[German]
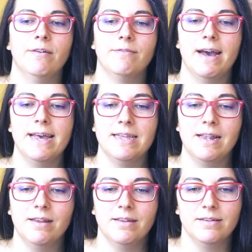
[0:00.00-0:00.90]

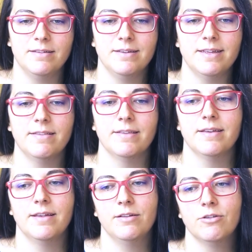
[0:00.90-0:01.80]
weil
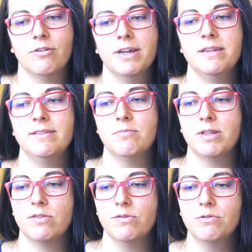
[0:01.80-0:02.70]
diese neue
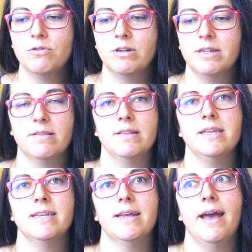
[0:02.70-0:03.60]
Dimension ist
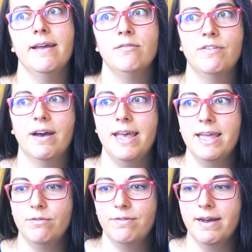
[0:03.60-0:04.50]
nicht einfach
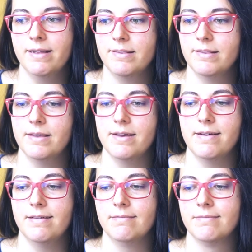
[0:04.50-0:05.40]
etwas,
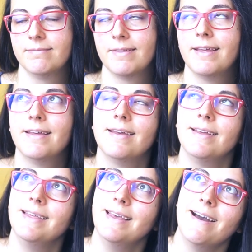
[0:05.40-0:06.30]
äh,
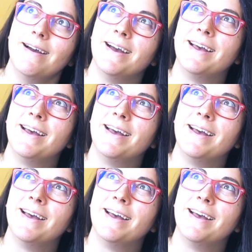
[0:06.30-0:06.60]
ja,